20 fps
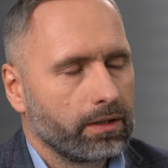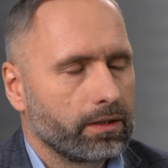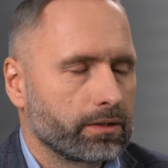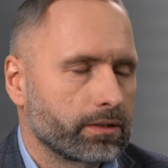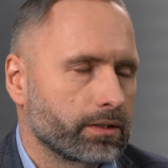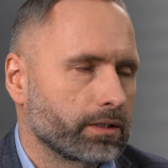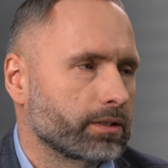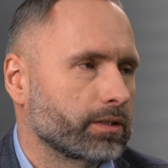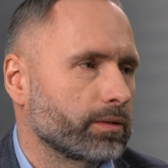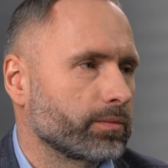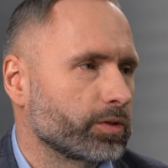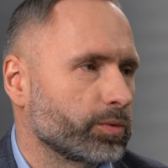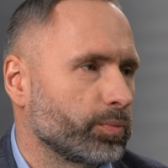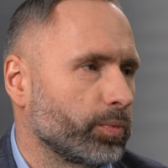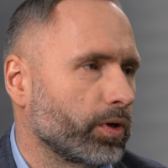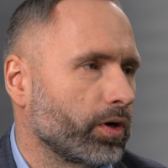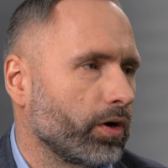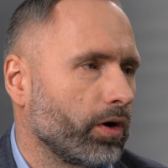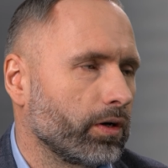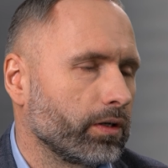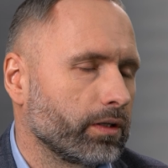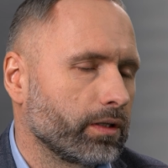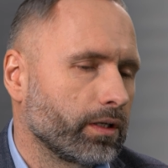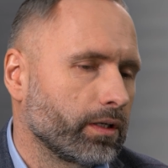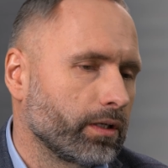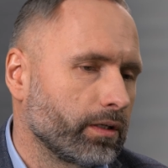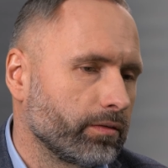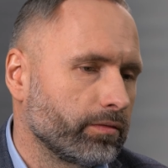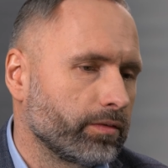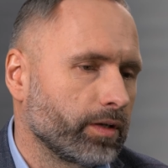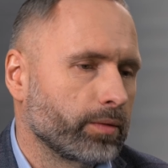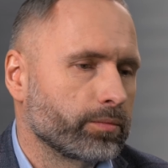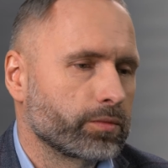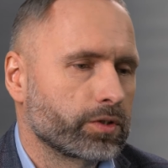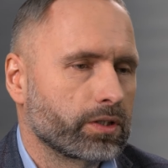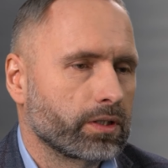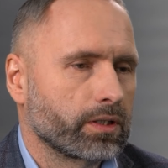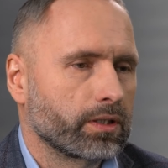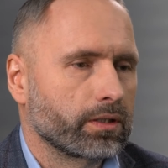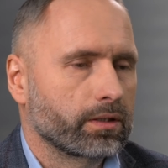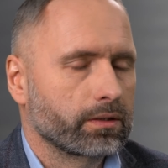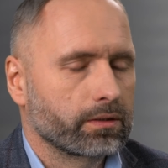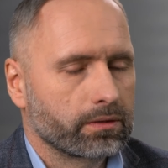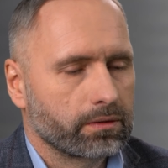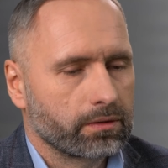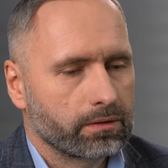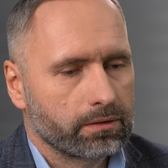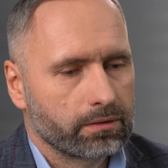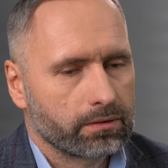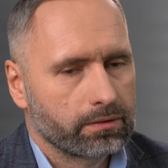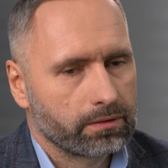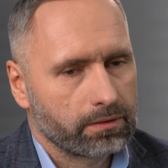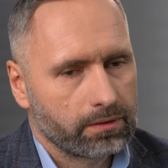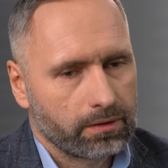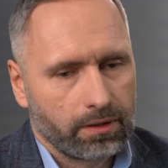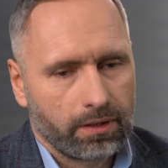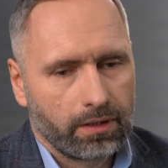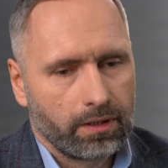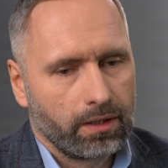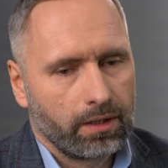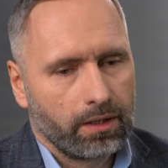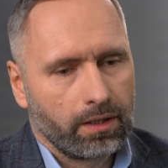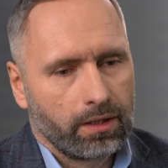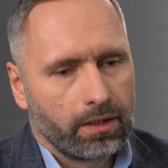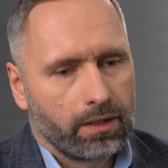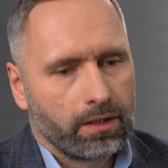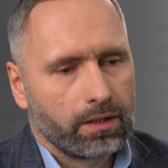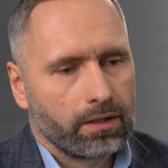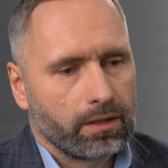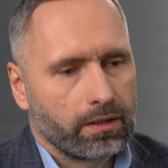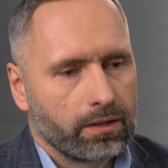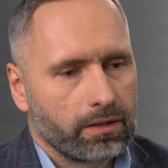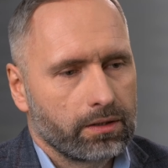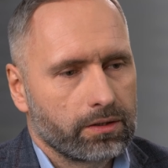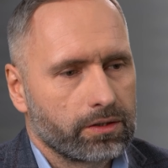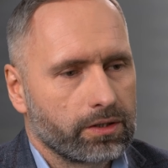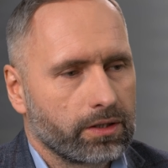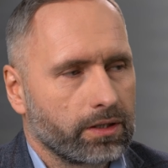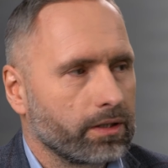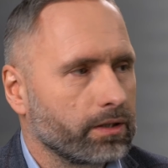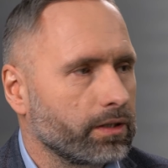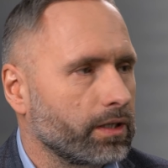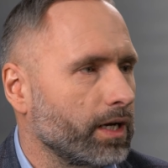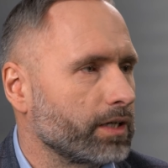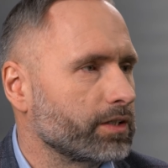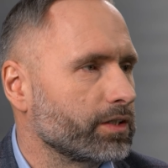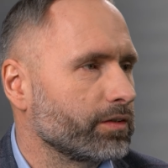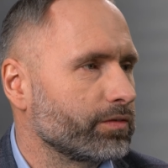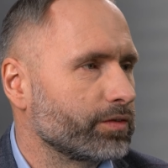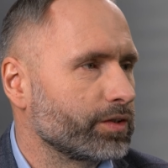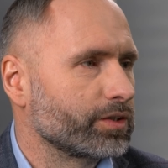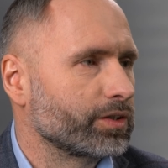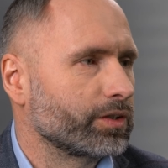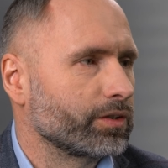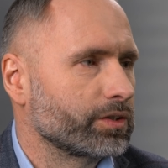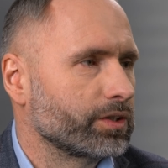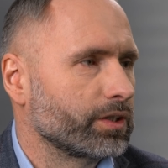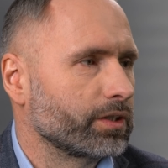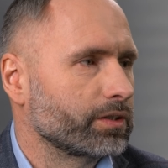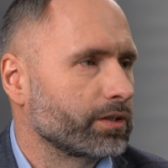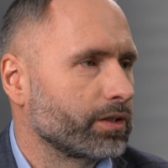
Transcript: więc jestem spokojny i wiem, że, że raczej wszystko się